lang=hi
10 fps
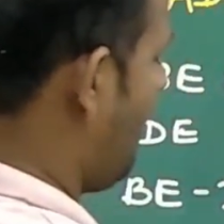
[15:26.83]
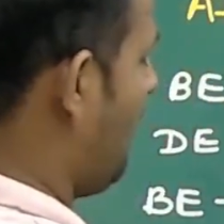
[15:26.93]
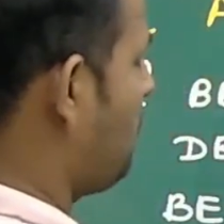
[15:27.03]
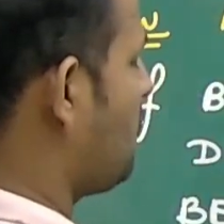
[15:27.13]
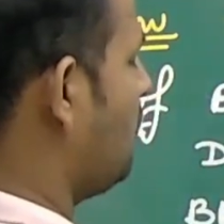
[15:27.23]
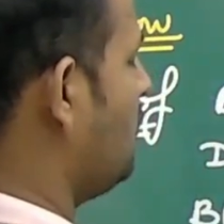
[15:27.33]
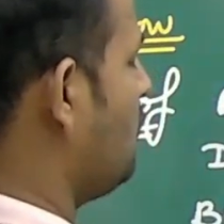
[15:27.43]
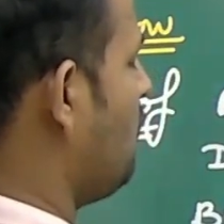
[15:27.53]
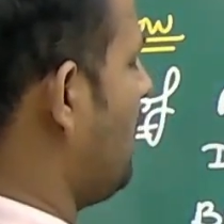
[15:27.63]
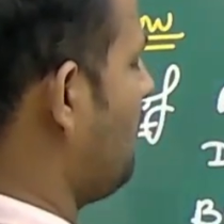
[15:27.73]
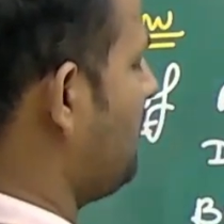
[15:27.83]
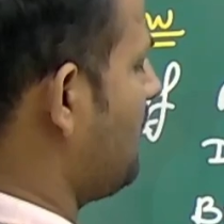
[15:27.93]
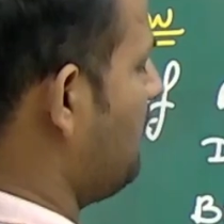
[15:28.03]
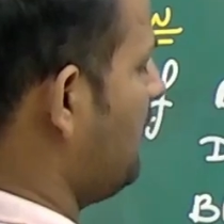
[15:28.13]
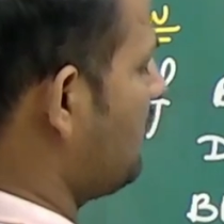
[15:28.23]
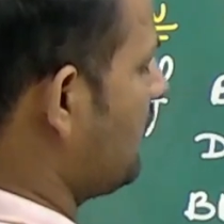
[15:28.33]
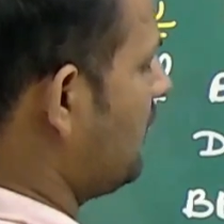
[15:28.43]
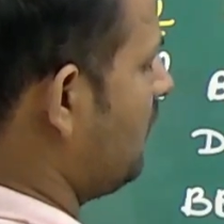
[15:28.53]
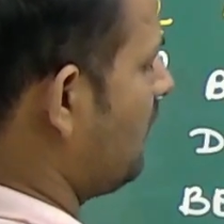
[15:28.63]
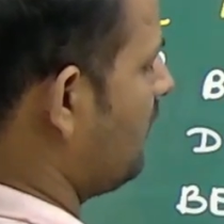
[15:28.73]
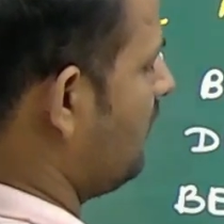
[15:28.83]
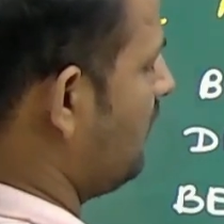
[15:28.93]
आप चाहो तो इनको आगे पीछे भी लिख सकते हो ऐसे